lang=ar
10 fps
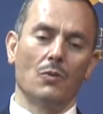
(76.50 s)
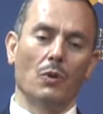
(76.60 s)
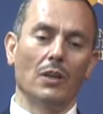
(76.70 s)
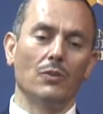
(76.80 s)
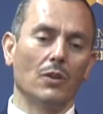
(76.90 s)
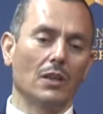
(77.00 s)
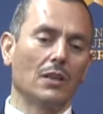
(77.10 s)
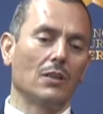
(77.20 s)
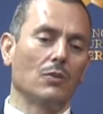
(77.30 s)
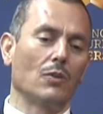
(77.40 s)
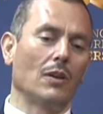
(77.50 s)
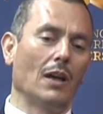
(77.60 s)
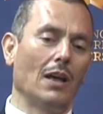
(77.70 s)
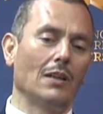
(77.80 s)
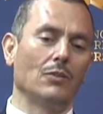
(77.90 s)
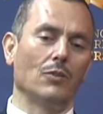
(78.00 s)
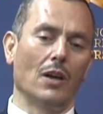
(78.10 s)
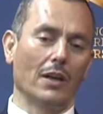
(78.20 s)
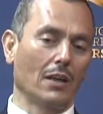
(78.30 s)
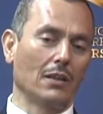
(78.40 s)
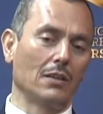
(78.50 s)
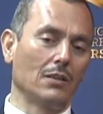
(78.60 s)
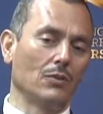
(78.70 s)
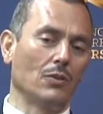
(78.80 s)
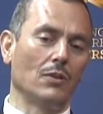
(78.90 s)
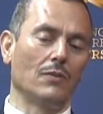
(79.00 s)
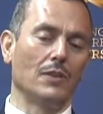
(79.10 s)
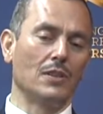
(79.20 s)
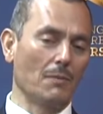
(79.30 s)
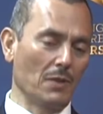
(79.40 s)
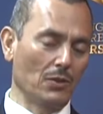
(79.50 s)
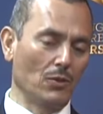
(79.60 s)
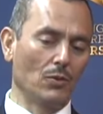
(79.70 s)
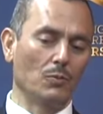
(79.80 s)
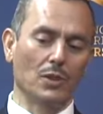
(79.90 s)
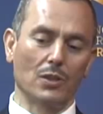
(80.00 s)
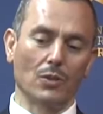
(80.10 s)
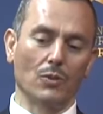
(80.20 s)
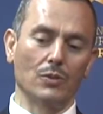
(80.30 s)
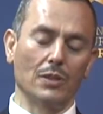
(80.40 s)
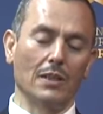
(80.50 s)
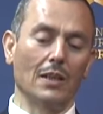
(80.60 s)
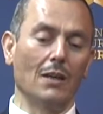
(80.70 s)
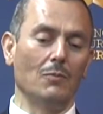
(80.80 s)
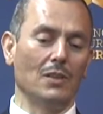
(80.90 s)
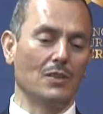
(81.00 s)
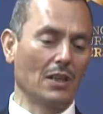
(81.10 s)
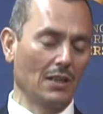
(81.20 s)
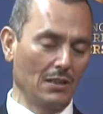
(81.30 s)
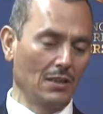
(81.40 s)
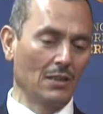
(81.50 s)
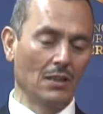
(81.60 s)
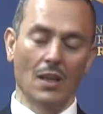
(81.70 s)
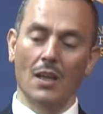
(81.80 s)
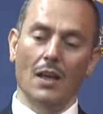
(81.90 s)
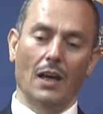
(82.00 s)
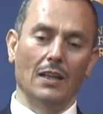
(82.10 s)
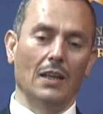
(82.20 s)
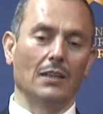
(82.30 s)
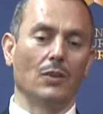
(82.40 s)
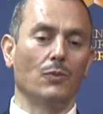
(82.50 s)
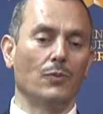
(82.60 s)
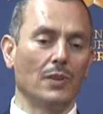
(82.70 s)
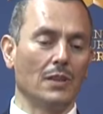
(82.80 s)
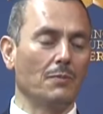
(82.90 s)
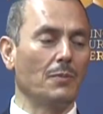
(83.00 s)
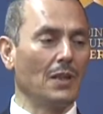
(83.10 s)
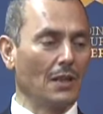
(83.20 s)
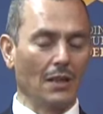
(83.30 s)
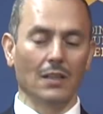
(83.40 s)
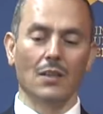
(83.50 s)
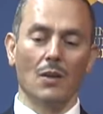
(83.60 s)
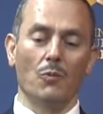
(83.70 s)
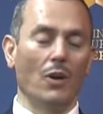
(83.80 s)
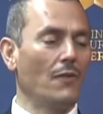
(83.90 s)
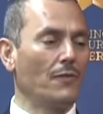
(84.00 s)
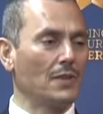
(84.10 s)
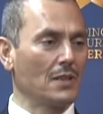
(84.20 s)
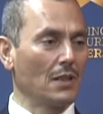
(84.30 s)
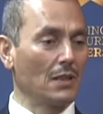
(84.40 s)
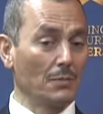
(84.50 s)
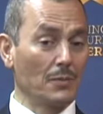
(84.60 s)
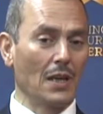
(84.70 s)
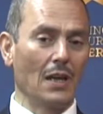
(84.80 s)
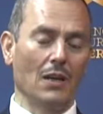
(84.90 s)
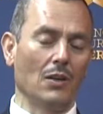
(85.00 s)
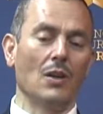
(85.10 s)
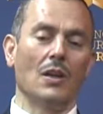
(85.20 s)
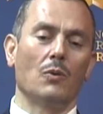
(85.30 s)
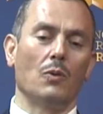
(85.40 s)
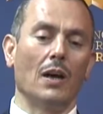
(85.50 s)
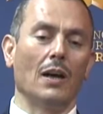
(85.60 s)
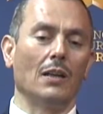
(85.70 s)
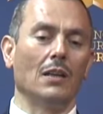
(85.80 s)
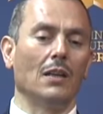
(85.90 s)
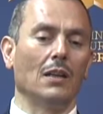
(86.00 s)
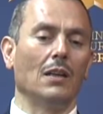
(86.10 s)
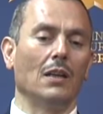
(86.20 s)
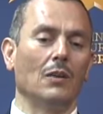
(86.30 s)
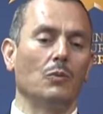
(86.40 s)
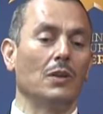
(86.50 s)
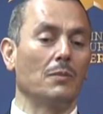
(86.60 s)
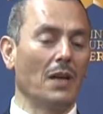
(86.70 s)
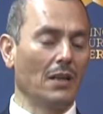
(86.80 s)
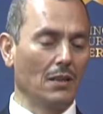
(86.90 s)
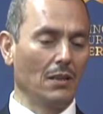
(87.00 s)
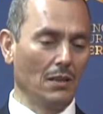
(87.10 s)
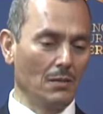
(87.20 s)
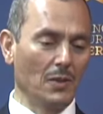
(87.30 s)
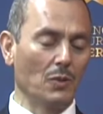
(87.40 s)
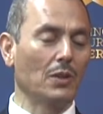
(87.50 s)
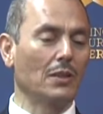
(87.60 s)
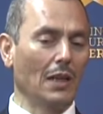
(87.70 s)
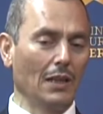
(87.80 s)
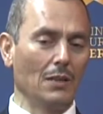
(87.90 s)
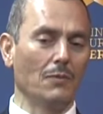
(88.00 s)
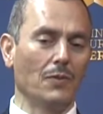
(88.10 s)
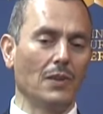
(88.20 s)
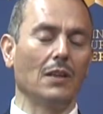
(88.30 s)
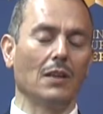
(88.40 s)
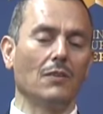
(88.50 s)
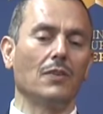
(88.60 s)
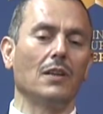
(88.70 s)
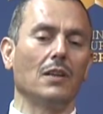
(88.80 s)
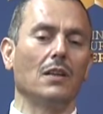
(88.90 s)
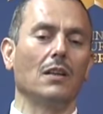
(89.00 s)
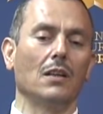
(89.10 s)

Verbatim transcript: ونحن نؤكد انه انه حقيقه انه في جامعه العلوم والتكنولوجيا نعمل جاهدين على توفير بيئه محفزه للابداع آه، والبحث العلمي والتعليم في في آه،